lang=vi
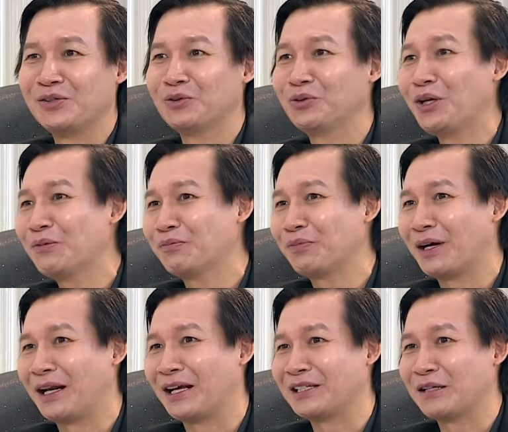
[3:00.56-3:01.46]
youtube
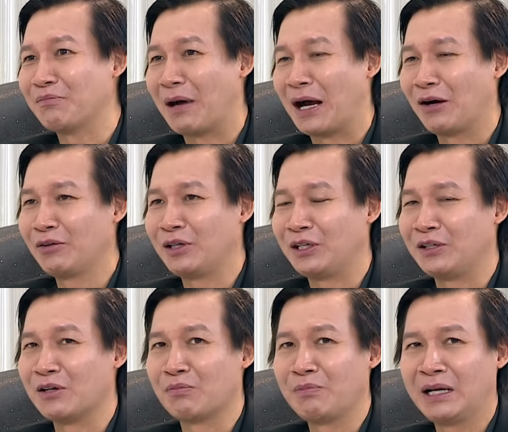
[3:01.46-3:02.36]
hay là trên báo
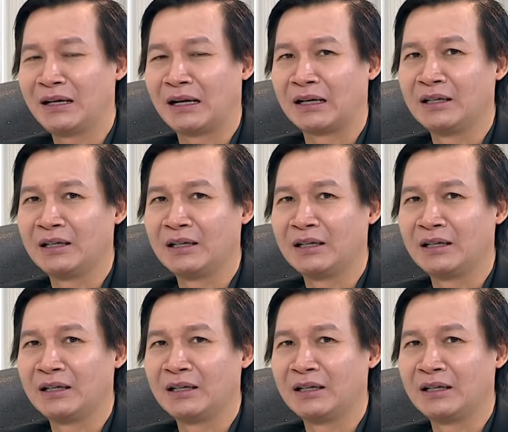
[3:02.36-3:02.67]
thì được biết rằng